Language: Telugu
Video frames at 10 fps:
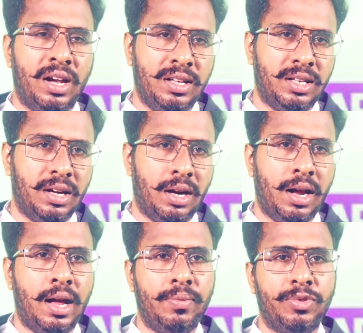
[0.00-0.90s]

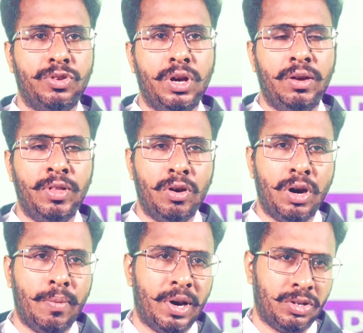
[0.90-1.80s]
రీసెంట్గా సో
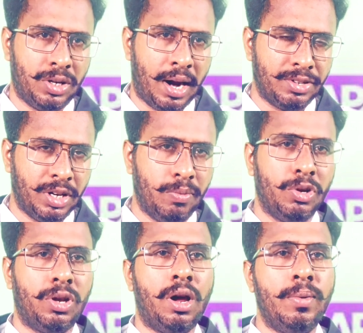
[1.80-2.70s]
ఇందులోనే మనం స్టార్ట్
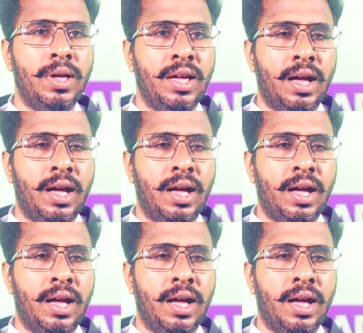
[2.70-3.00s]
చేయబోతున్నాం